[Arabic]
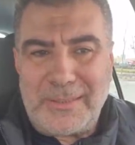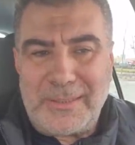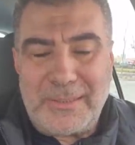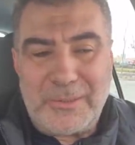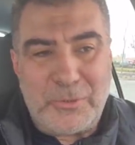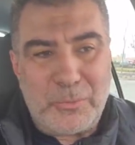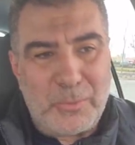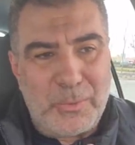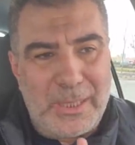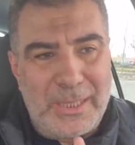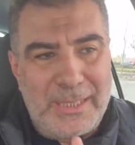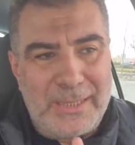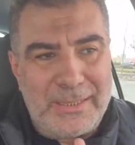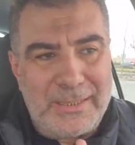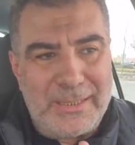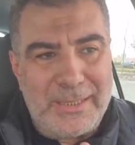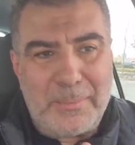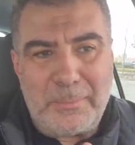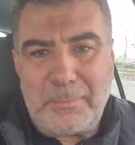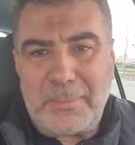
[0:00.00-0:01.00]
سؤال
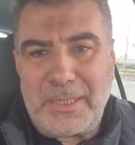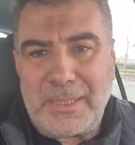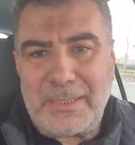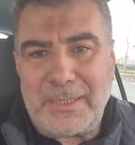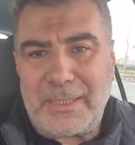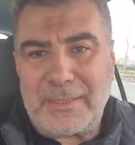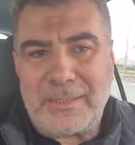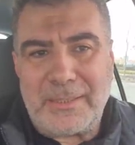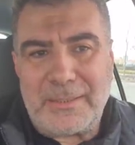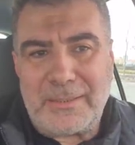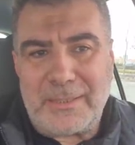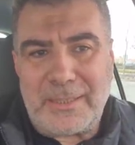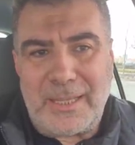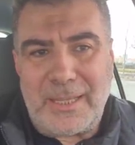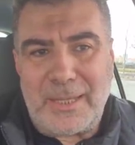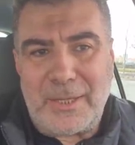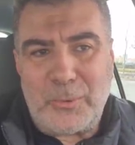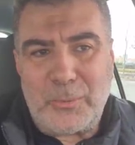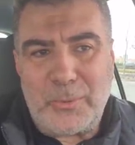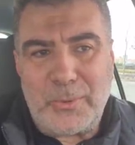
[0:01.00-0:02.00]
ينبغي أن
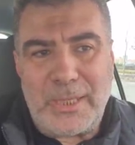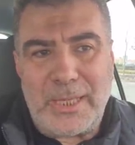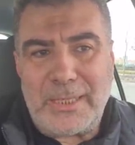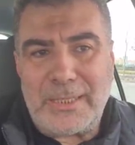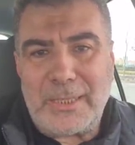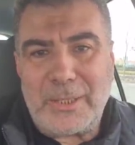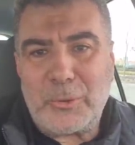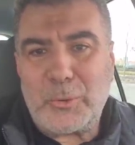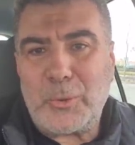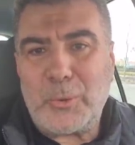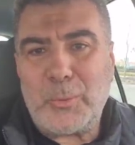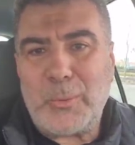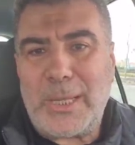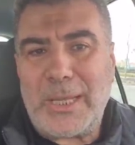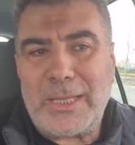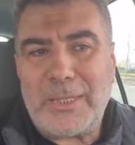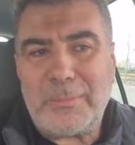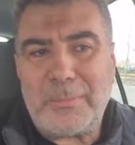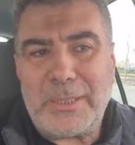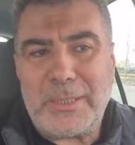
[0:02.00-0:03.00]
نطرحه لأن كل
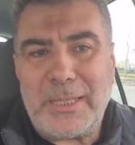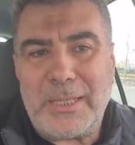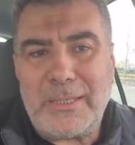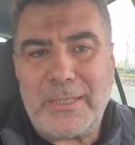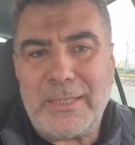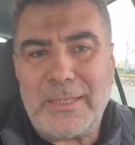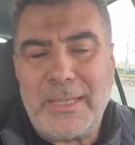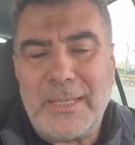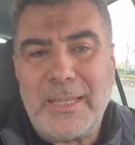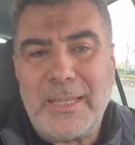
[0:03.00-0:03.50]
واحد منا